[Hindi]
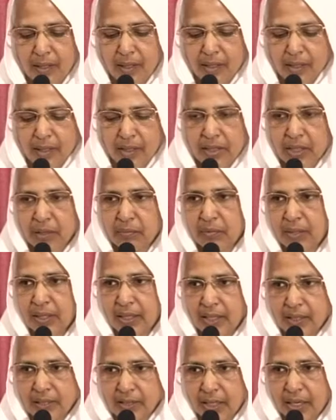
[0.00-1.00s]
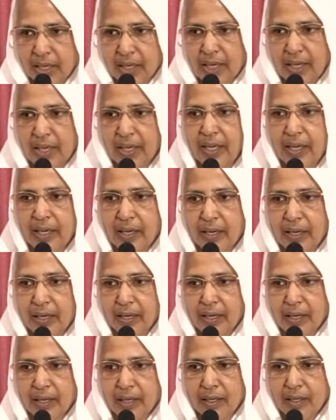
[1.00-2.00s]
ऋषभगिरी चले गए
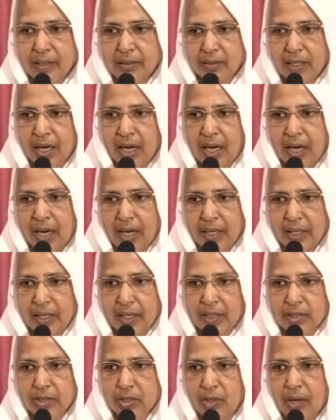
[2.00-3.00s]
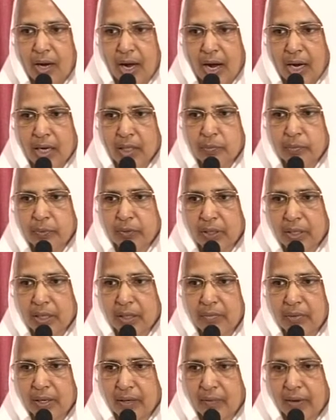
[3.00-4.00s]
जहाँ 108 फुट के
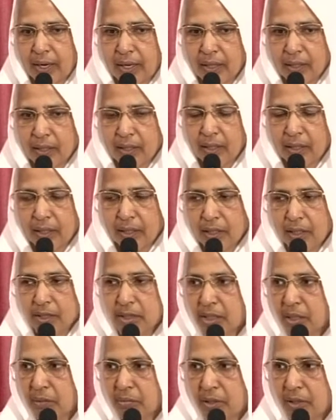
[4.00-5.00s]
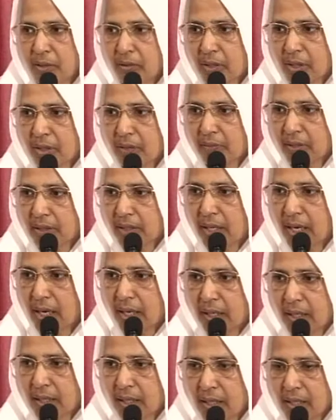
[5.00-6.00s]
भगवान ऋषभ देव की वंदना
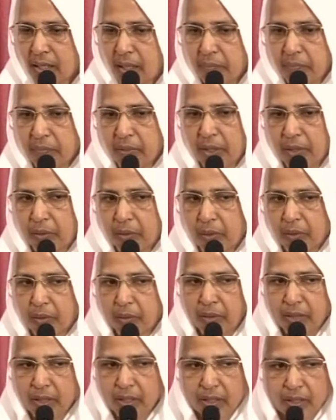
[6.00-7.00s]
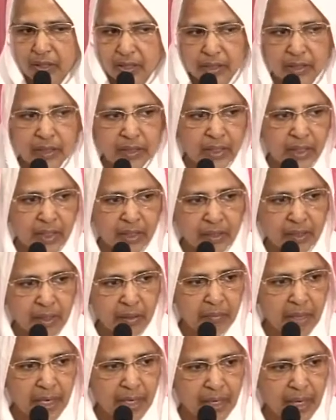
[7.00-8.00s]
करके अपने को कृतकृत्य
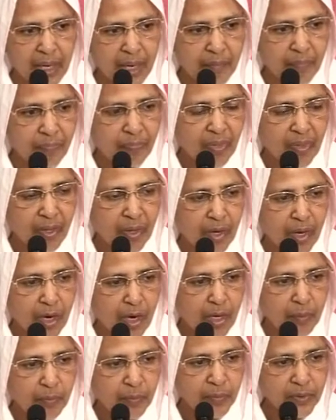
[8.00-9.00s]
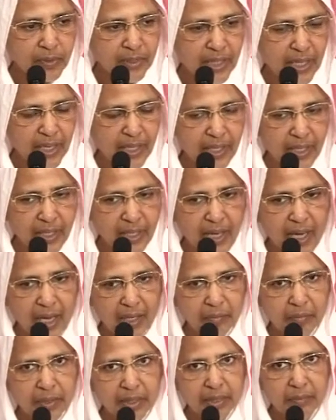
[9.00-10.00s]
माना और पूज्य गणनी
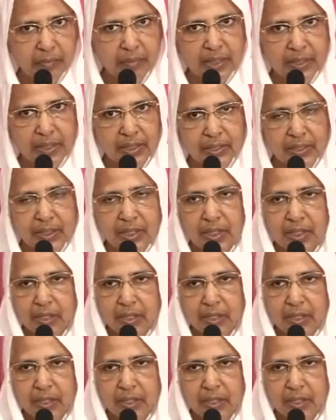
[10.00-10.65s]
ज्ञानमती माता जी के